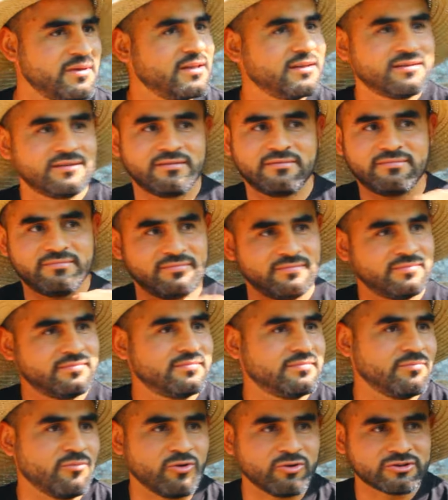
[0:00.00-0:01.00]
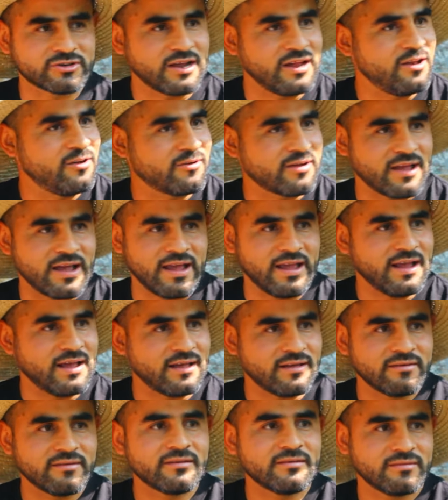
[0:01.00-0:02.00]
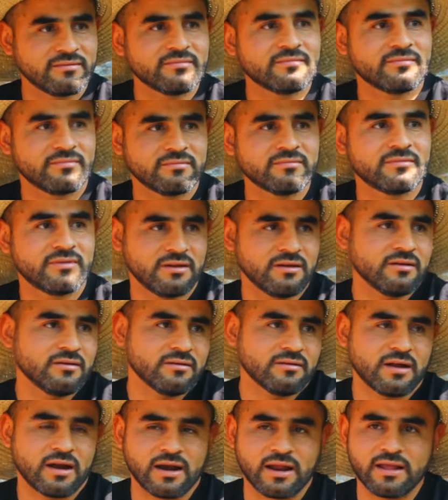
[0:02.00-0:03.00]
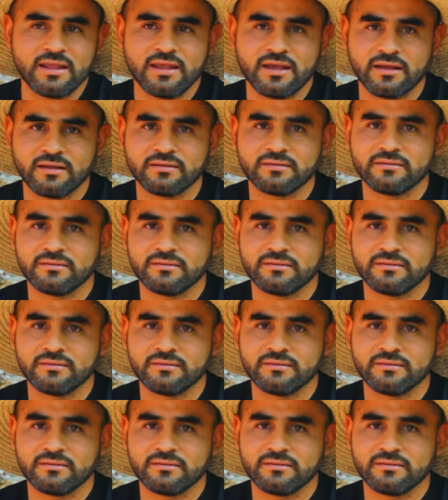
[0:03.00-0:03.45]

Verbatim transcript: mes mosca y lo que haya. Sí, araña.